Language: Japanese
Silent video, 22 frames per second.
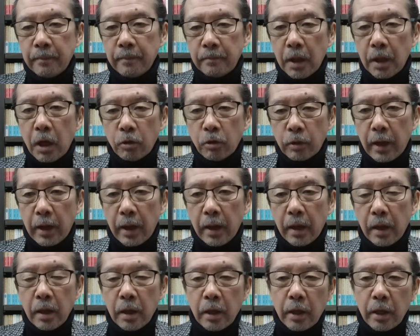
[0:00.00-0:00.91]
なの
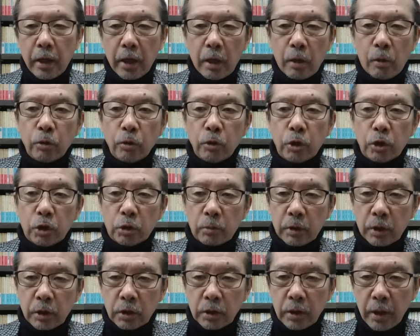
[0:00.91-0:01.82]
で、え本日
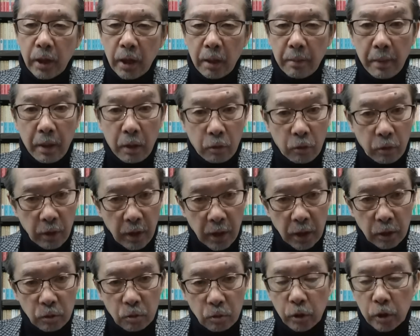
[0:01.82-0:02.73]
もですね、まあこれ
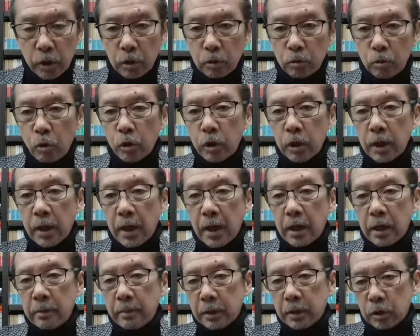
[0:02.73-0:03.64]
ね、少し動きが
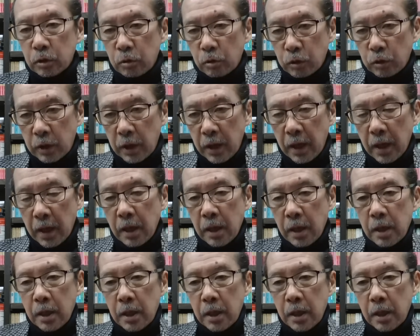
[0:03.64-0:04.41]
ありますので、